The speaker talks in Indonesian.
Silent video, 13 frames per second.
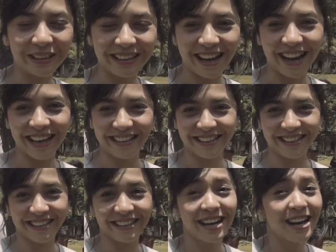Tinalang ini.
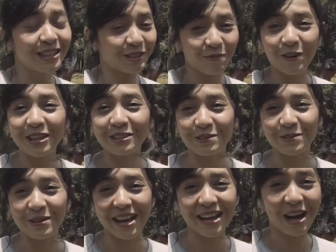Semuanya seru
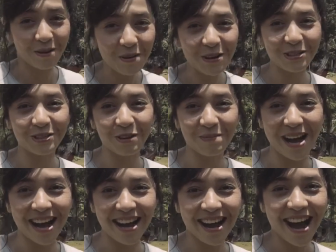deh, kamu harus coba.
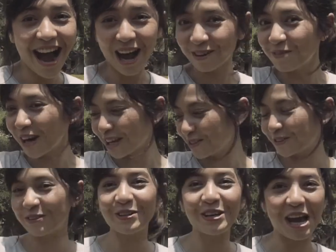Aku mau lanjut
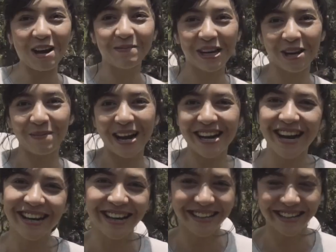dulu ya main sama
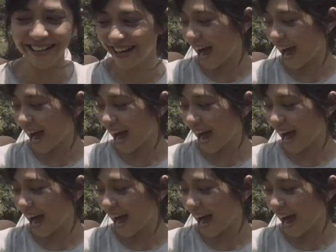adik-adik ini.